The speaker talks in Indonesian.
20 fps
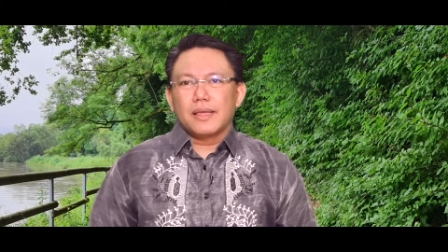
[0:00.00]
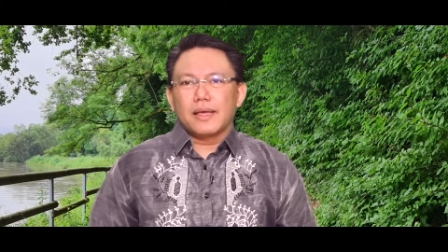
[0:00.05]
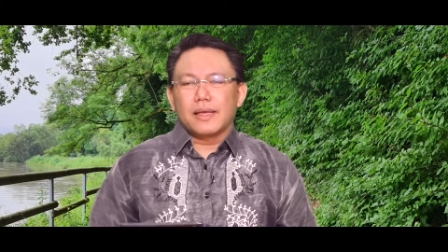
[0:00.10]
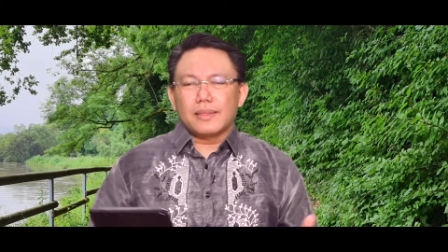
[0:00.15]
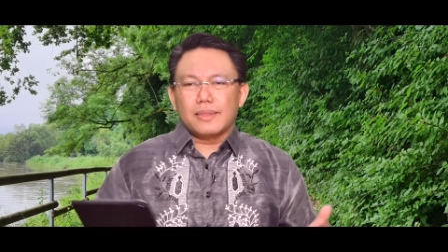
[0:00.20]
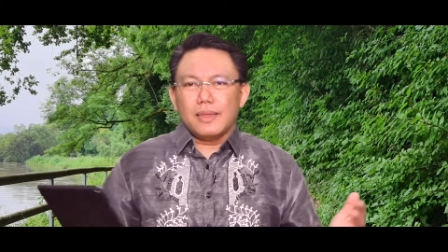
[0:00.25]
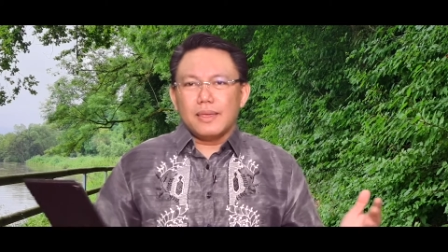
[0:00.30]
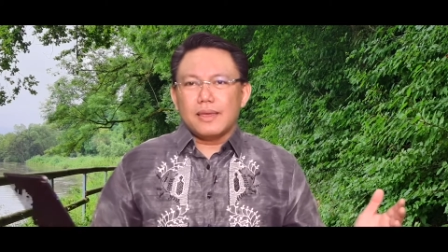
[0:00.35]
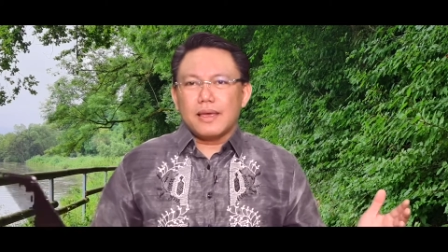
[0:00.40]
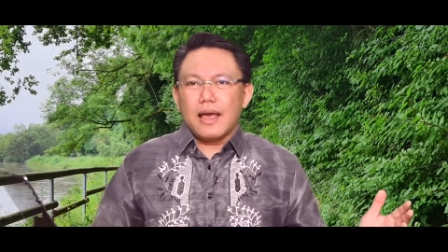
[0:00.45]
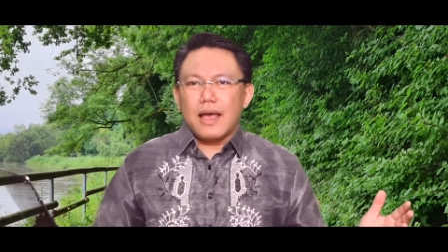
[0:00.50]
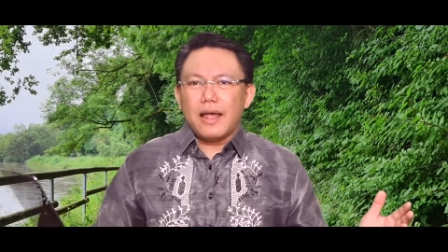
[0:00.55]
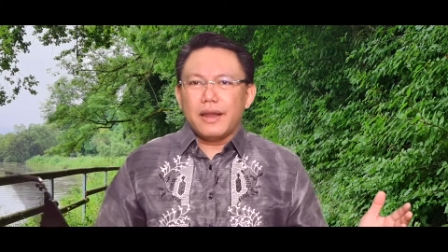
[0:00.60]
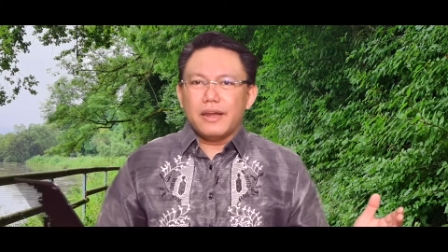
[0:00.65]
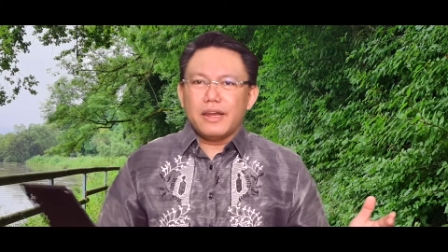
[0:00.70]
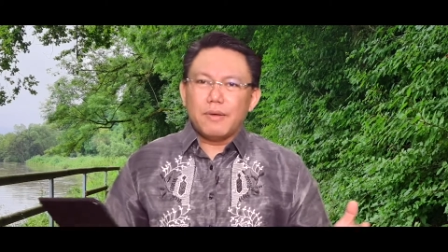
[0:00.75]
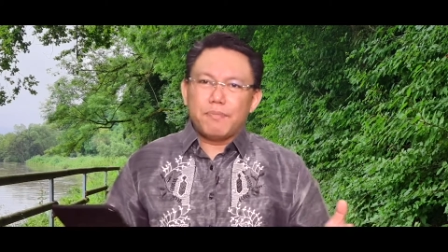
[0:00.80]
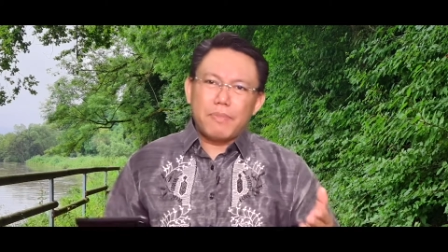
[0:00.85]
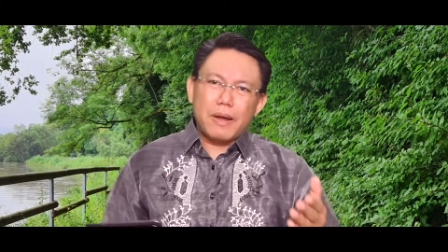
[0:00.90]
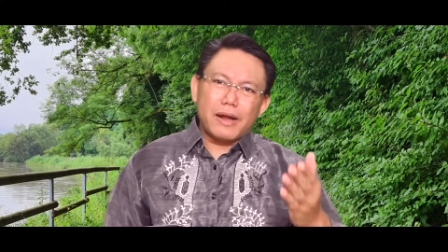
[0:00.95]
Ketika
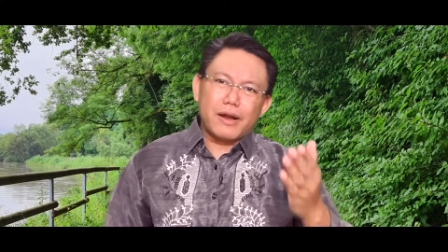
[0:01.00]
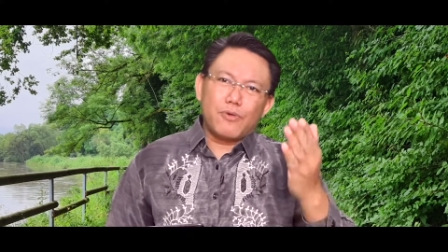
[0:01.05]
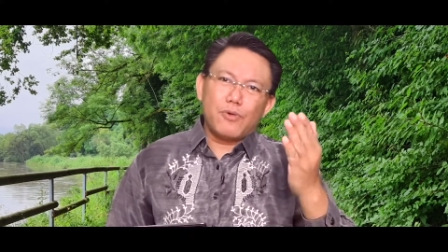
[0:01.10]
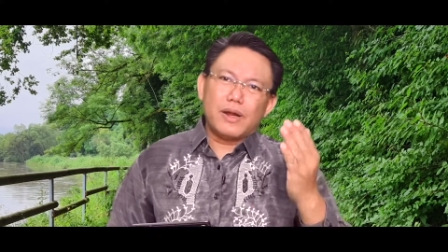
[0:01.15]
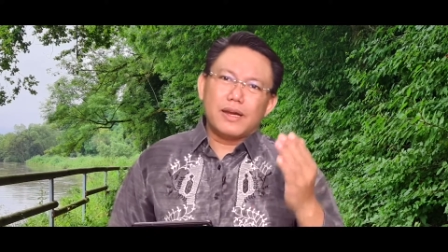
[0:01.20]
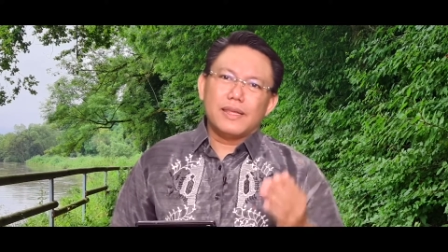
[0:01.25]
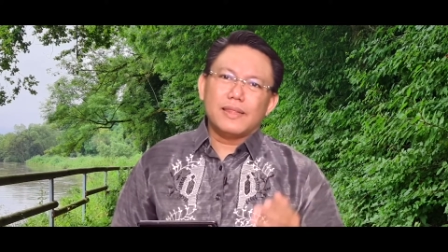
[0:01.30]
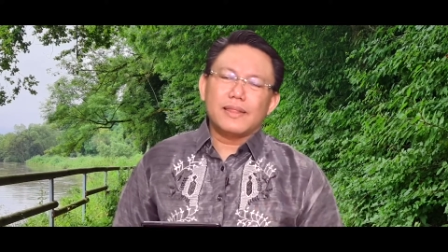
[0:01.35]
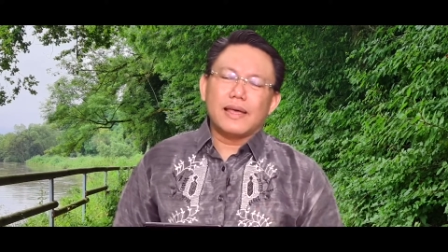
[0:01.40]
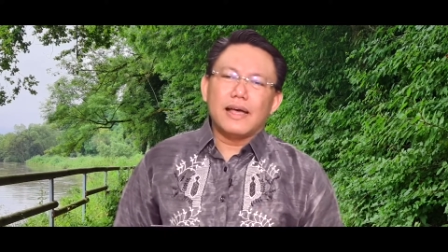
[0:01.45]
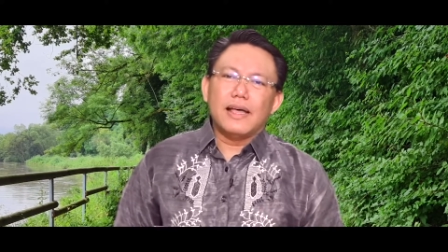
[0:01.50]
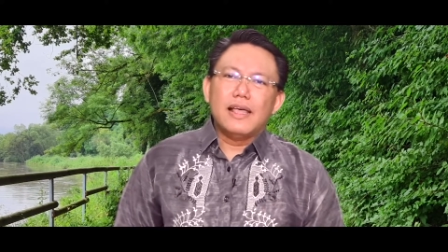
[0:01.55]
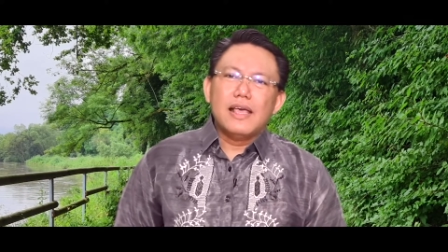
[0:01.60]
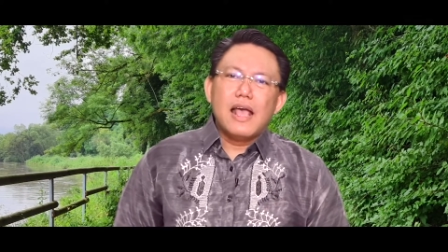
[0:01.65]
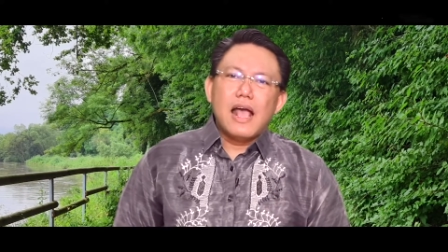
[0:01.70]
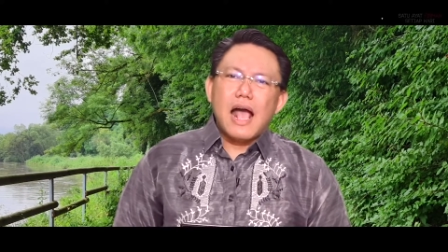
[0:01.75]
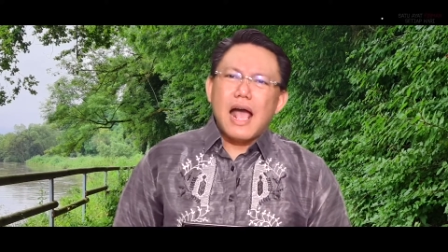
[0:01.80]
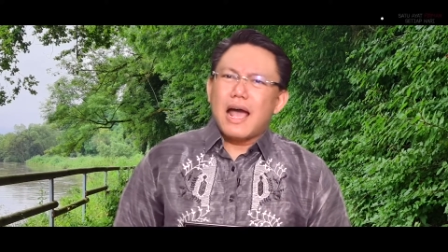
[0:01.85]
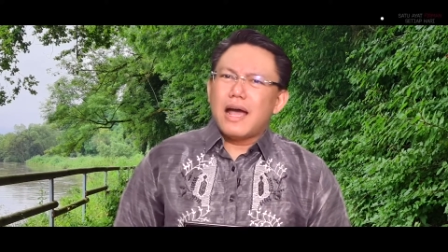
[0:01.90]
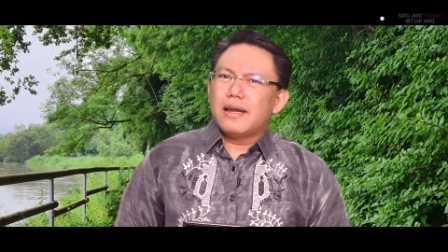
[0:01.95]
Anda, para wanita,
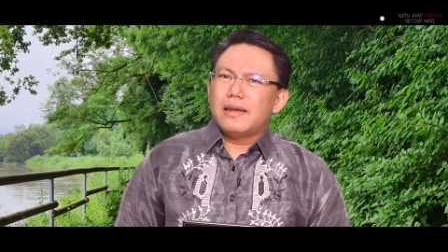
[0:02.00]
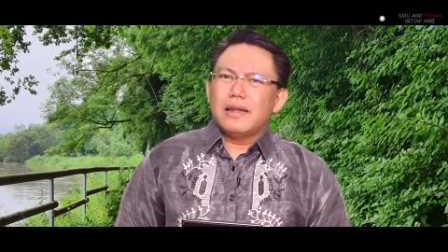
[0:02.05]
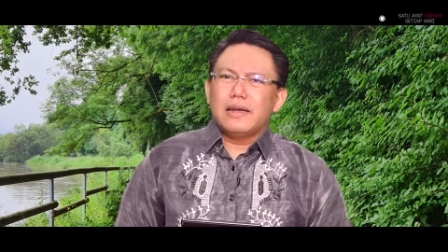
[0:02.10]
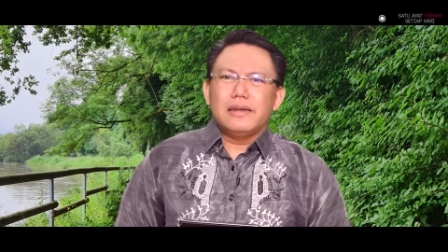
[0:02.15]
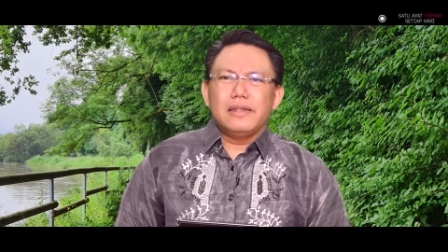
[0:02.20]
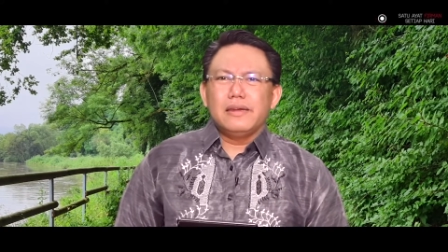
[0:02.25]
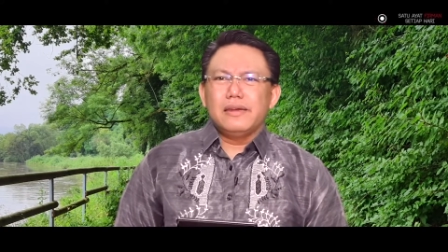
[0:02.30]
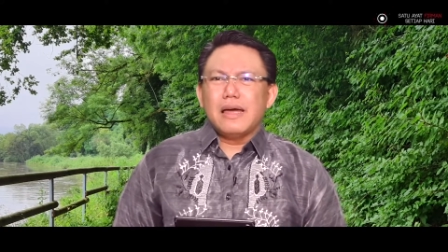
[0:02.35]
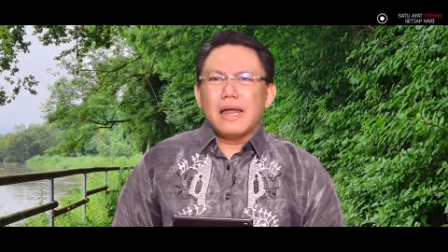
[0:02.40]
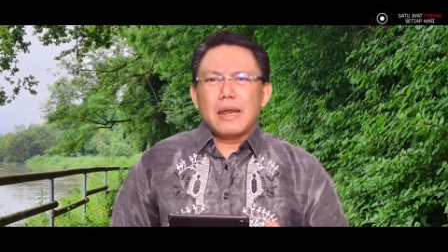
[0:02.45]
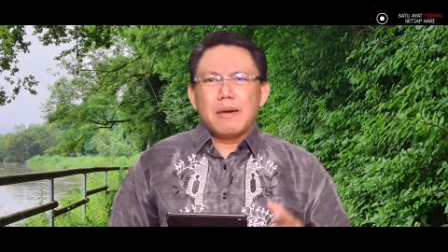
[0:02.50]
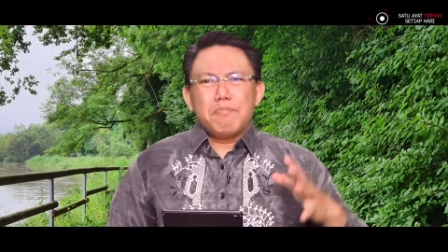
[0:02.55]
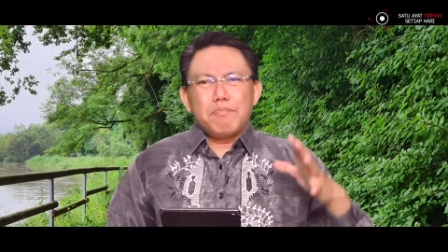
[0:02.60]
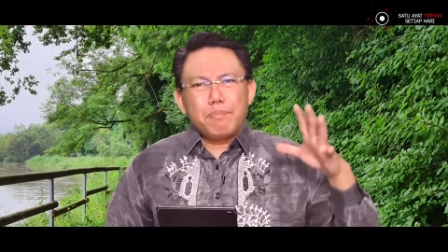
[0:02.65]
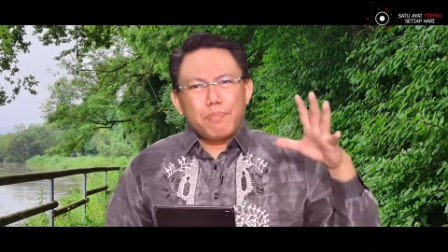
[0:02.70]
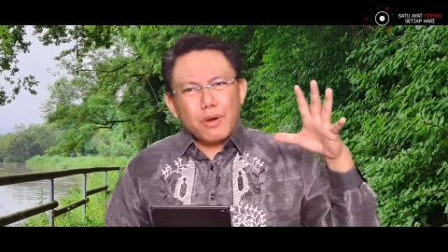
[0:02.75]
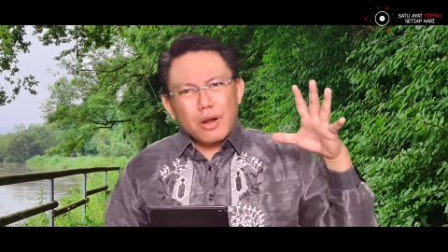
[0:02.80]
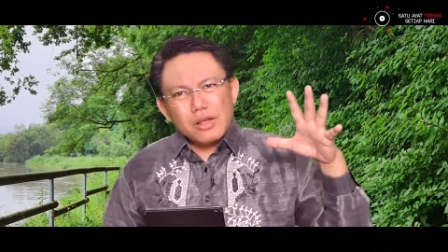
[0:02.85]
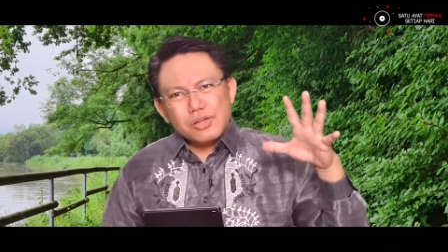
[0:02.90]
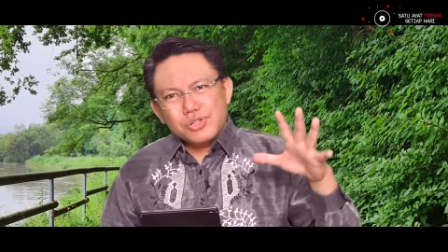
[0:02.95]
ada di dalam
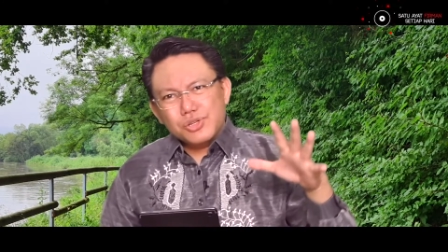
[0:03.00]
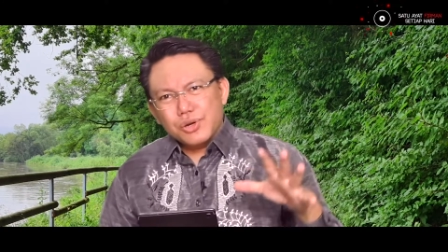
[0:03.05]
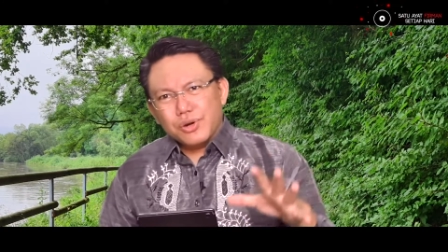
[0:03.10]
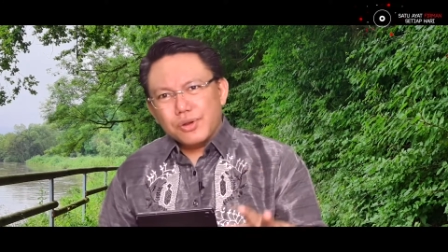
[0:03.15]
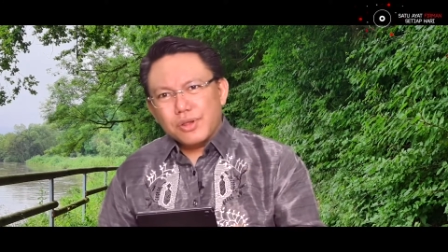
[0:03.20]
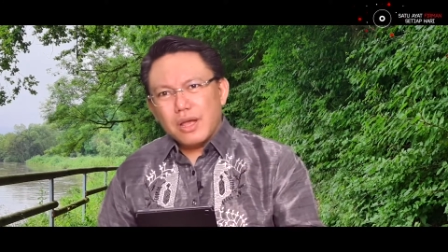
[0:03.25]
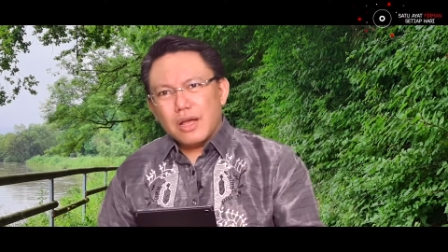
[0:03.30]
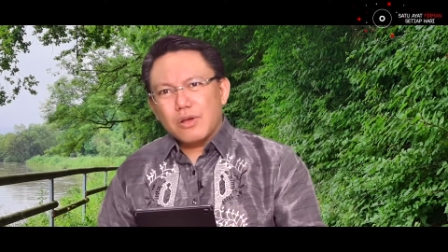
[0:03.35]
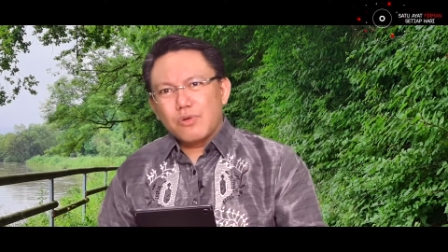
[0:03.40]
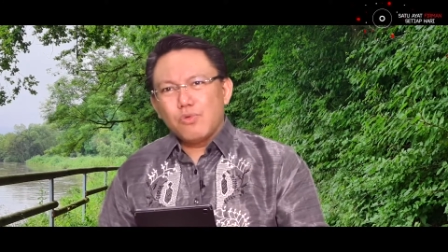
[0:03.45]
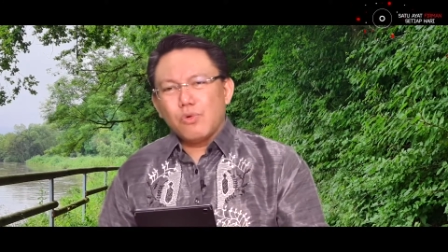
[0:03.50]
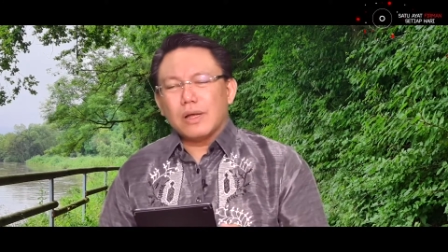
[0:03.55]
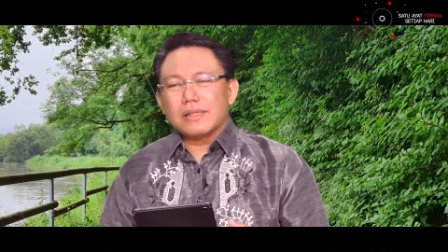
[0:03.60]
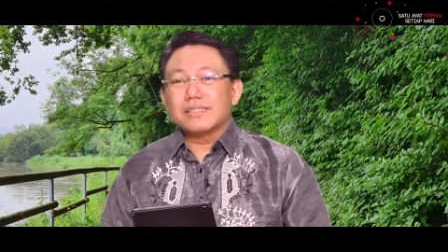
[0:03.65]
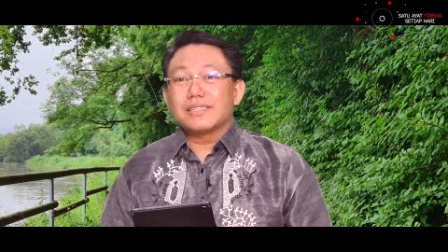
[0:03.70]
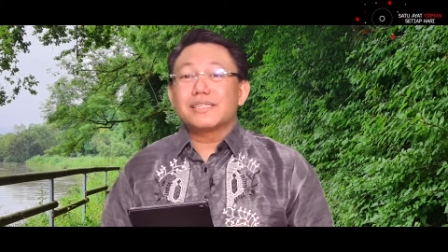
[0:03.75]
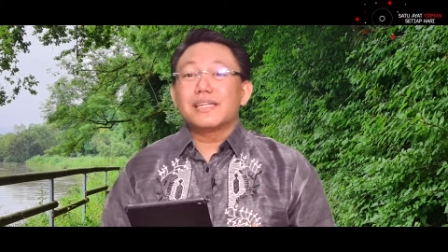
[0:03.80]
pressure yang kuat,